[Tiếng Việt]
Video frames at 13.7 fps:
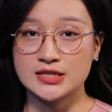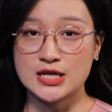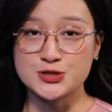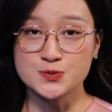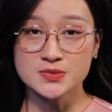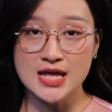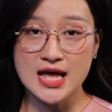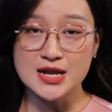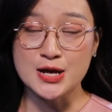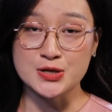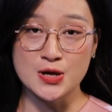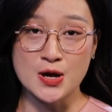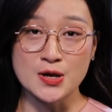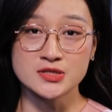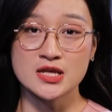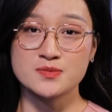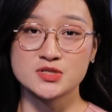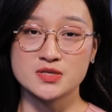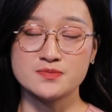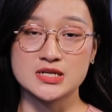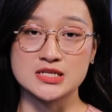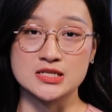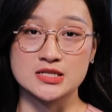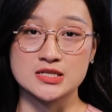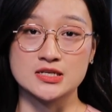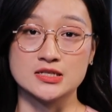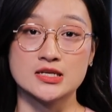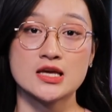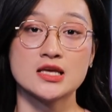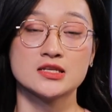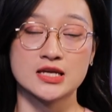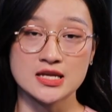thì chúng ta đã có thêm cho mình những cái